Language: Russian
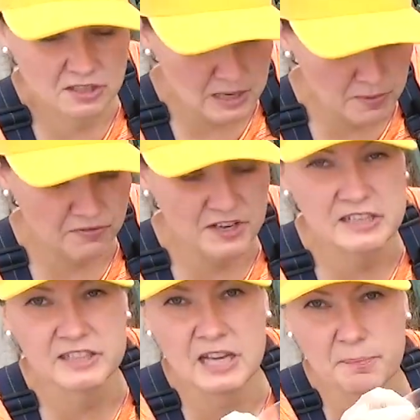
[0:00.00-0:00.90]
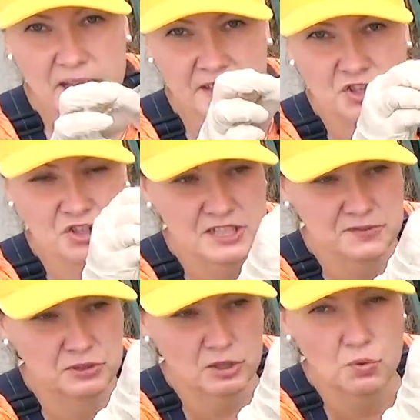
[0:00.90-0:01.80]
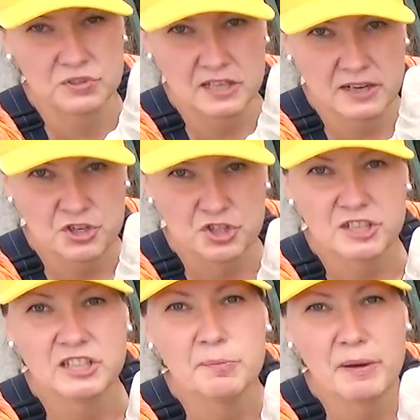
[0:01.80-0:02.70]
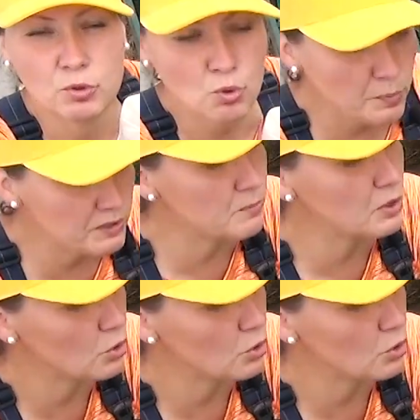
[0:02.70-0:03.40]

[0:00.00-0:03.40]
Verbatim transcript: граммов. Это 1 пятая часть вот такого стаканчика. И для подкормки мы